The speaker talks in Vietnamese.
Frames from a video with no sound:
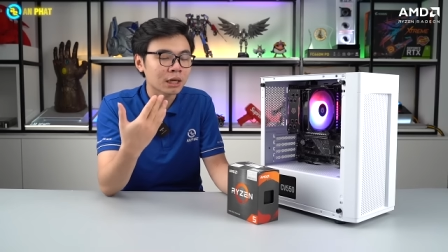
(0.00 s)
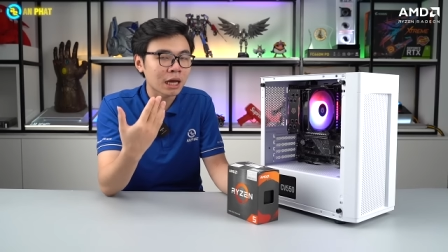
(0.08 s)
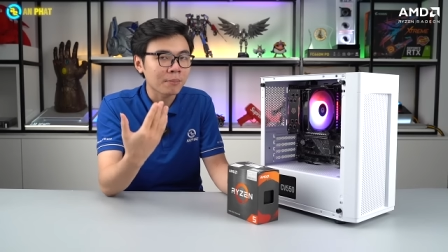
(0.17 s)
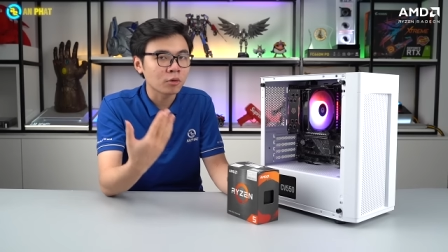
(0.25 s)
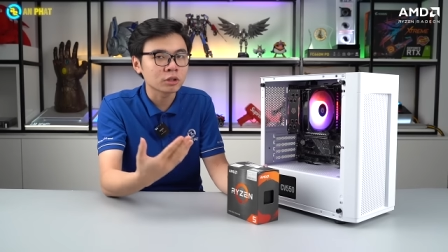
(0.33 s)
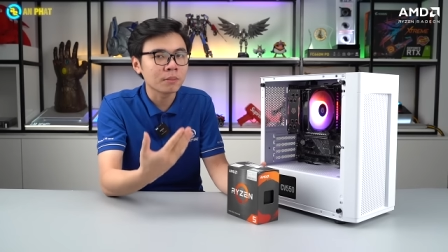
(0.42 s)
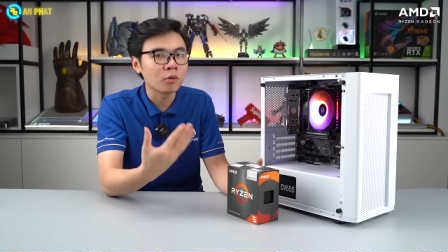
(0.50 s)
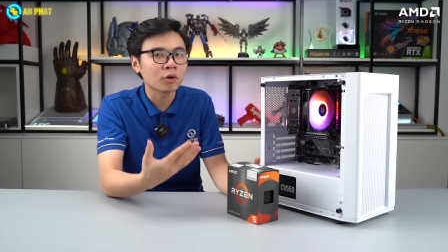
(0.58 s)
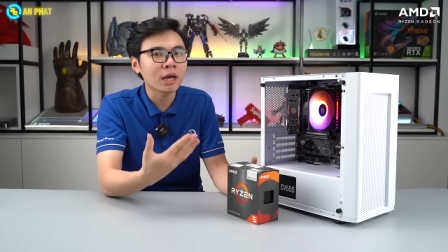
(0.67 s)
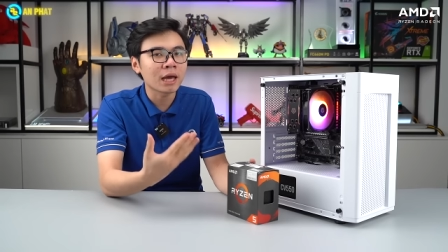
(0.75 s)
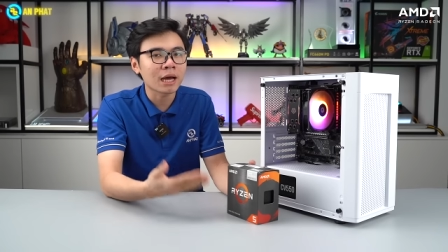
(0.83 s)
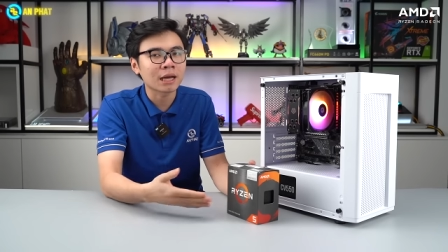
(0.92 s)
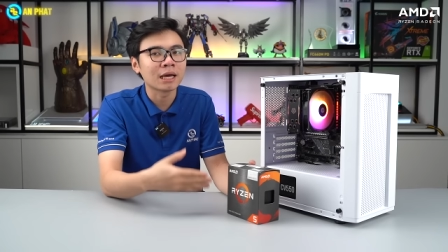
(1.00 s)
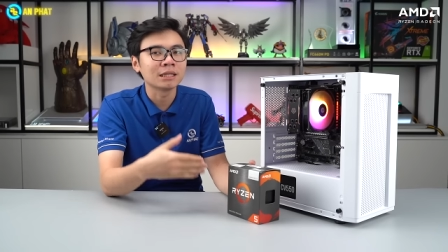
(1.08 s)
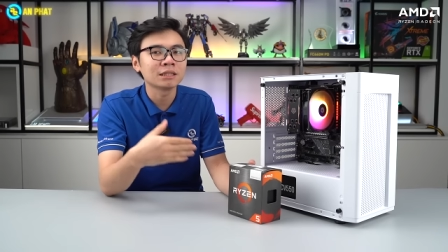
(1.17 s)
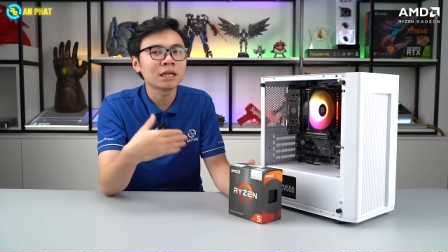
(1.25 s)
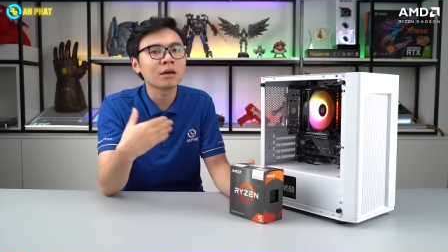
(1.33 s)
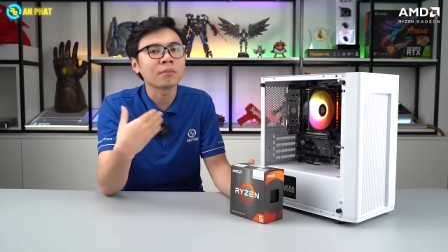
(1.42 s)
cái 4.4 GHz này
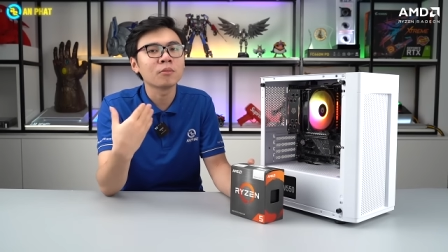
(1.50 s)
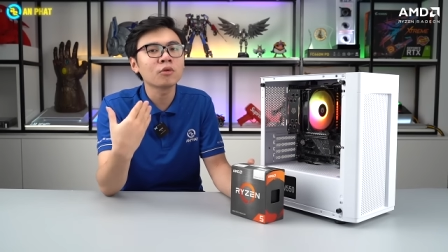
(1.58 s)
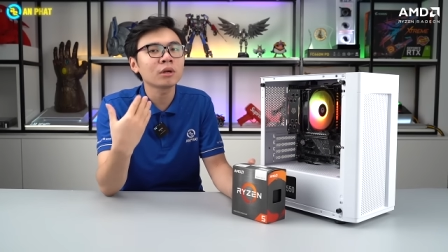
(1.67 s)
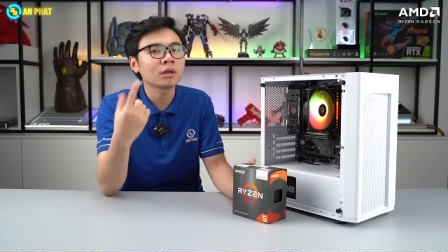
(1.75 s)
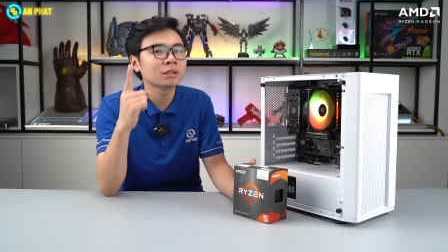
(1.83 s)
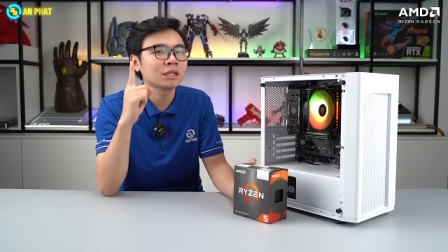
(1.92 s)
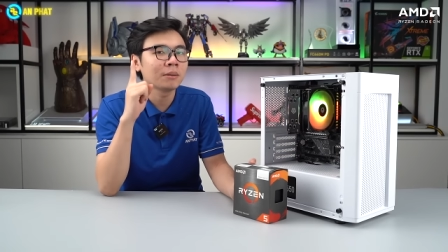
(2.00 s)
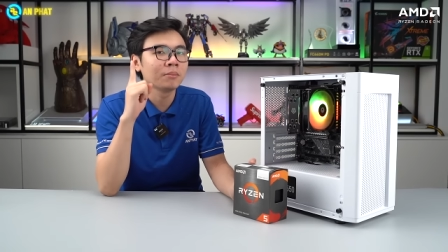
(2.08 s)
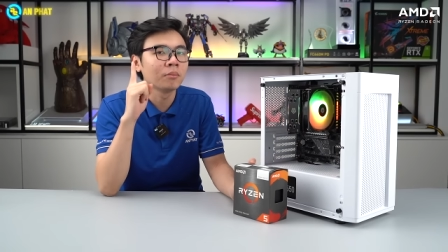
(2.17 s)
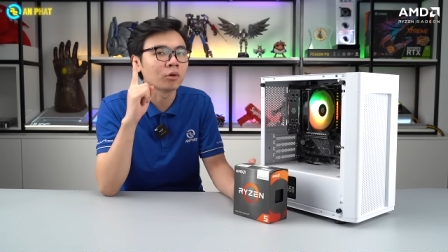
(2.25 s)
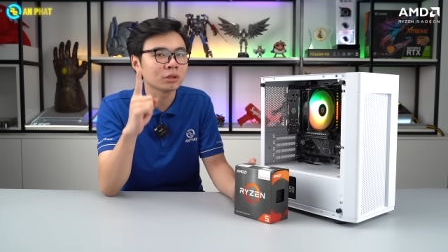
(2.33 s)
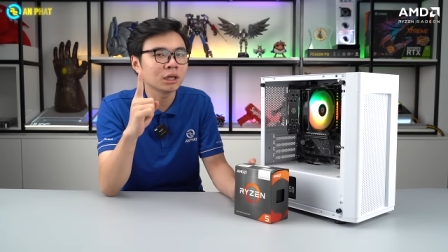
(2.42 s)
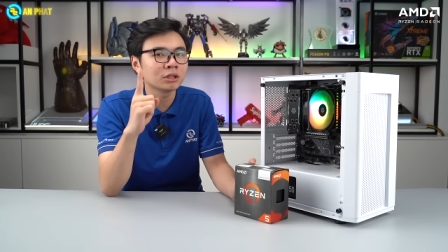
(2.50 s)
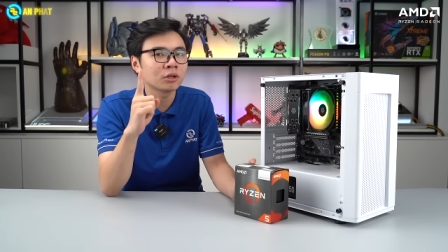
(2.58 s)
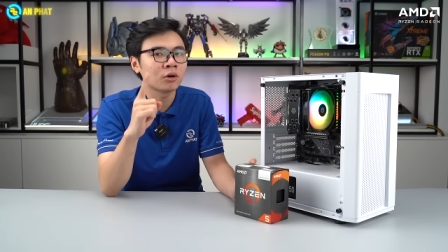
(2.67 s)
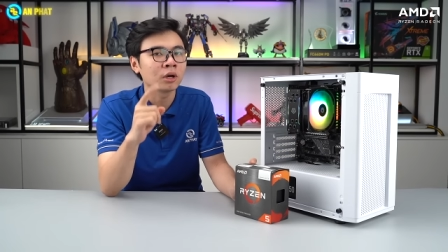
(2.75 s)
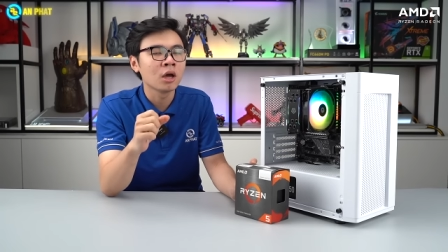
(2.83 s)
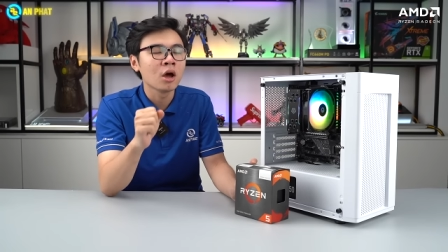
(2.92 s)
sẽ được bút trên 1 nhân
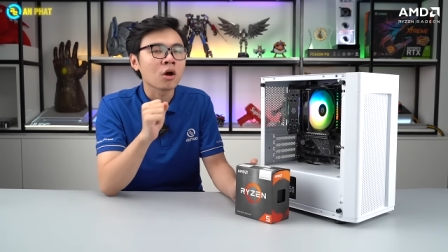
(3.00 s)
thôi.